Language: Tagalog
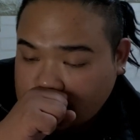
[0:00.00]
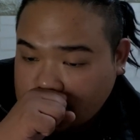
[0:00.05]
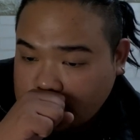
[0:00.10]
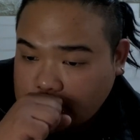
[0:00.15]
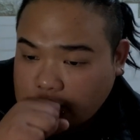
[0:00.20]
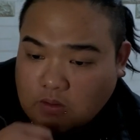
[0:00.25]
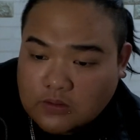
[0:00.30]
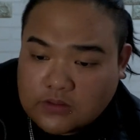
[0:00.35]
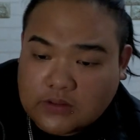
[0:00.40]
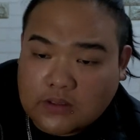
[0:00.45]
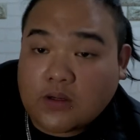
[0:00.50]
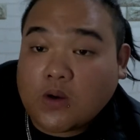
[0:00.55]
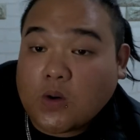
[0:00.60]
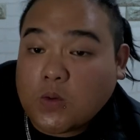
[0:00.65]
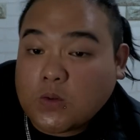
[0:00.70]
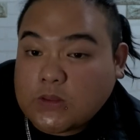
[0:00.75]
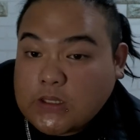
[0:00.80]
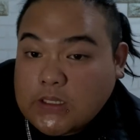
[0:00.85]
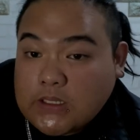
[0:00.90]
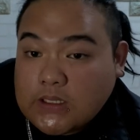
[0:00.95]
konting
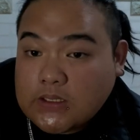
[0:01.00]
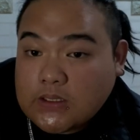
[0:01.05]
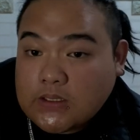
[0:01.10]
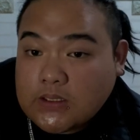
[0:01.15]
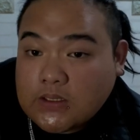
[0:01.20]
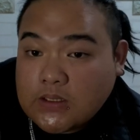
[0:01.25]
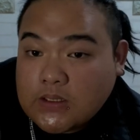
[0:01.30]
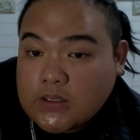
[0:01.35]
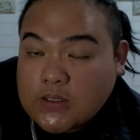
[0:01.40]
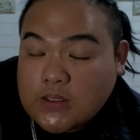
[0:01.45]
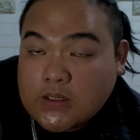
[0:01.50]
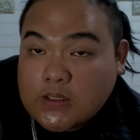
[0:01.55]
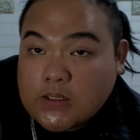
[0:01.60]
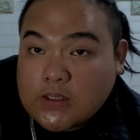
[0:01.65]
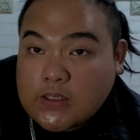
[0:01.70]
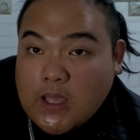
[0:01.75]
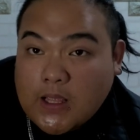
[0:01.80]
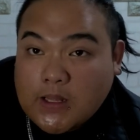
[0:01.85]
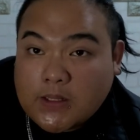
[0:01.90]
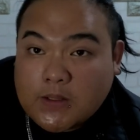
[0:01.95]
coating.
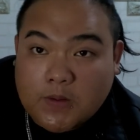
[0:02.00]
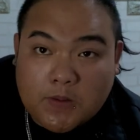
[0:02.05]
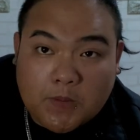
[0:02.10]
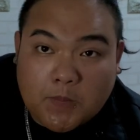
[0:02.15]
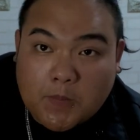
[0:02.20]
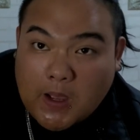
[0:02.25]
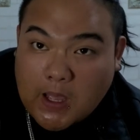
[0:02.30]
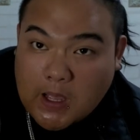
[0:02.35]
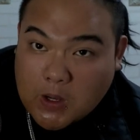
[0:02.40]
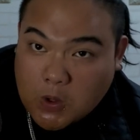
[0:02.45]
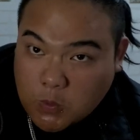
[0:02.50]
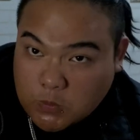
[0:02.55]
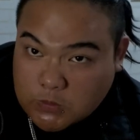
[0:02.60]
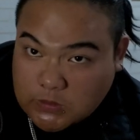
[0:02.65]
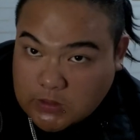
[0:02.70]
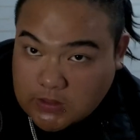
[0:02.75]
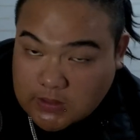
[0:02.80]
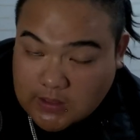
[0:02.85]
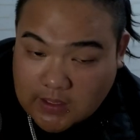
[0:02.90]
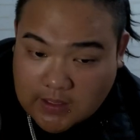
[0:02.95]
Yan, yung mga
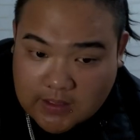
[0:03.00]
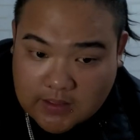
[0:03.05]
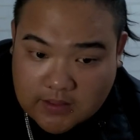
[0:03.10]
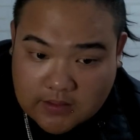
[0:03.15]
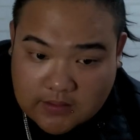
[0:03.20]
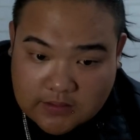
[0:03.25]
coating na